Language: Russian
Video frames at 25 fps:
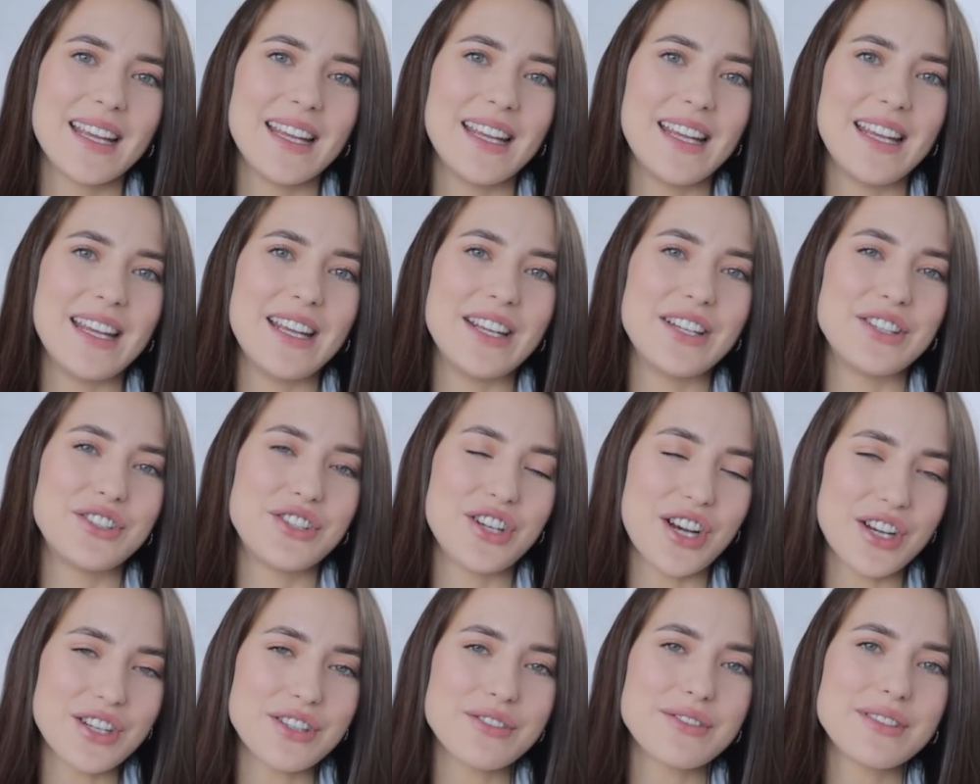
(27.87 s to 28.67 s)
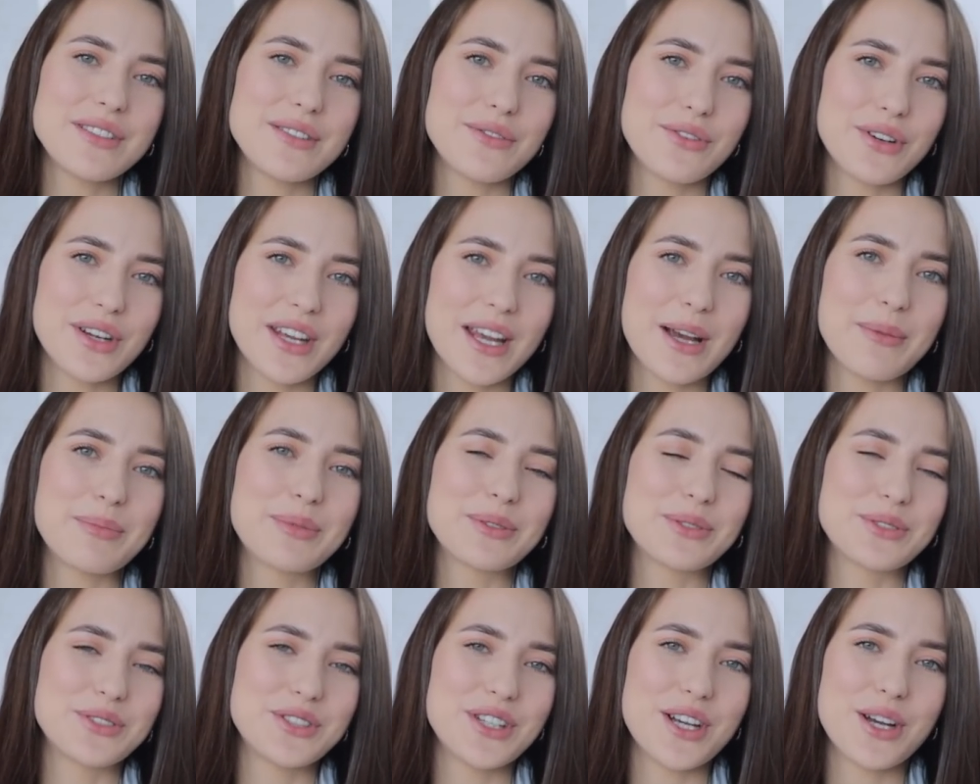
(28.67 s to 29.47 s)
И чаще всего я
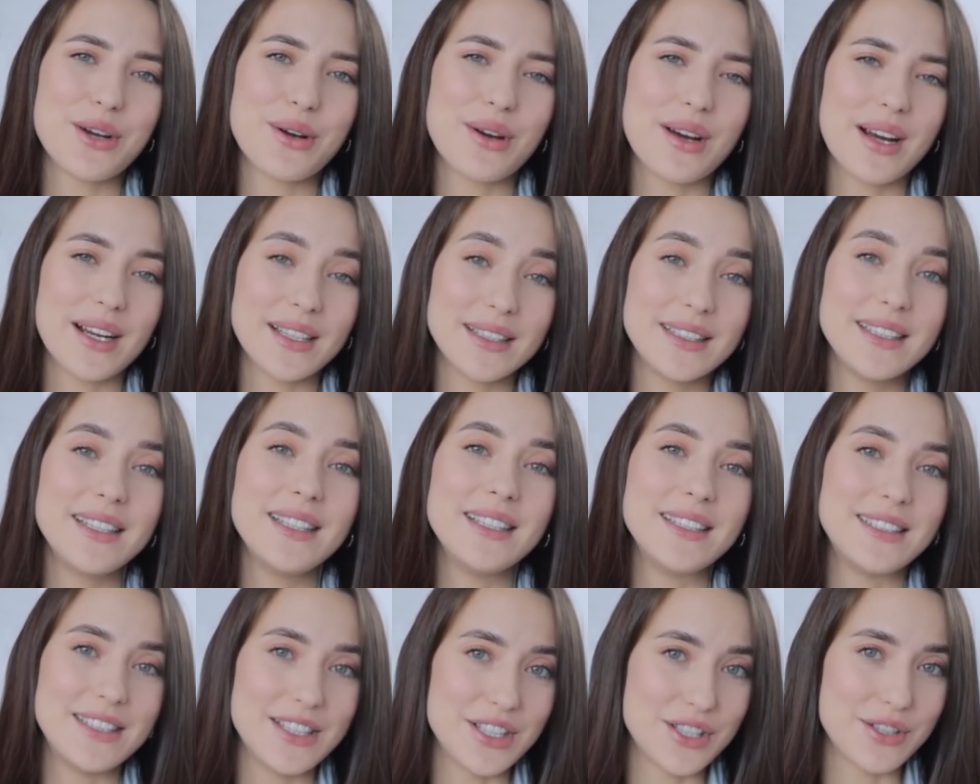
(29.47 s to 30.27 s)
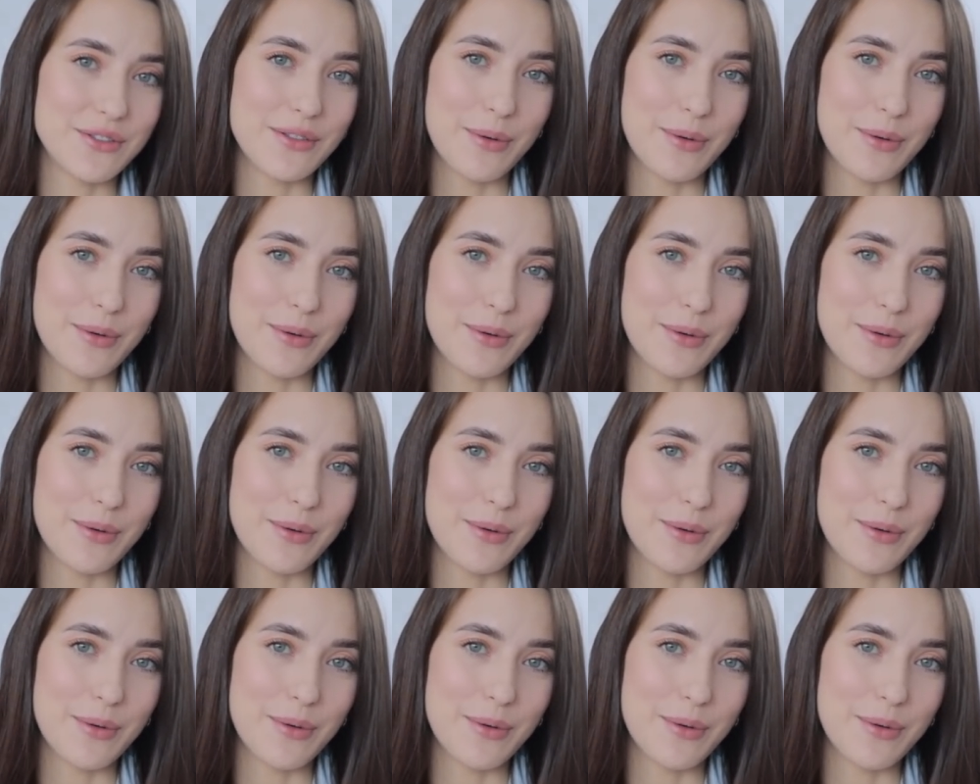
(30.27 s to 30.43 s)
получаю одни и те же